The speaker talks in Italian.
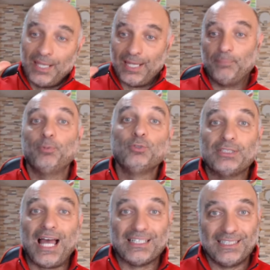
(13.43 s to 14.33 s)
eh,
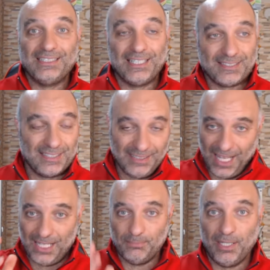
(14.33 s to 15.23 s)
puntate di Racing
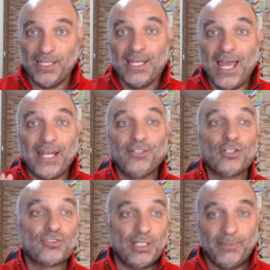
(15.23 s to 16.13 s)
Time e
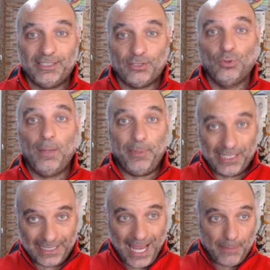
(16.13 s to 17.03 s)
non solamente due.
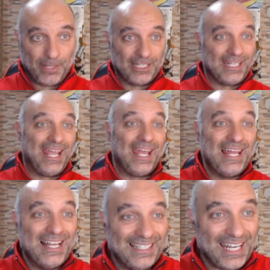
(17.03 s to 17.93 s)
Perché?
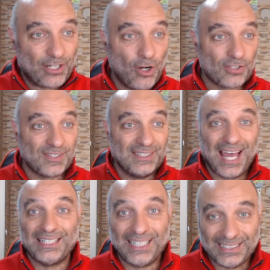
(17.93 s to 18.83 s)
Perché le cose da
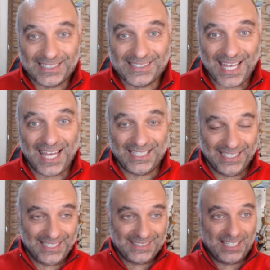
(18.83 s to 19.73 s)
analizzare
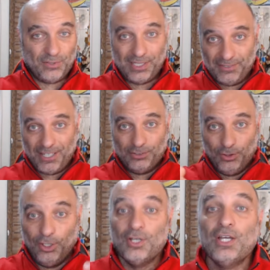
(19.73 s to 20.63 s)
che stanno
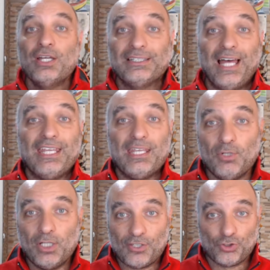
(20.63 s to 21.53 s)
arrivando da
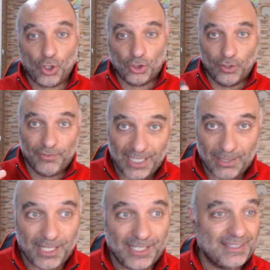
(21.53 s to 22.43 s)
Imola sono
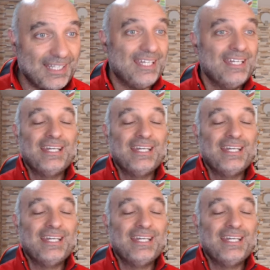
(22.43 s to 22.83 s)
veramente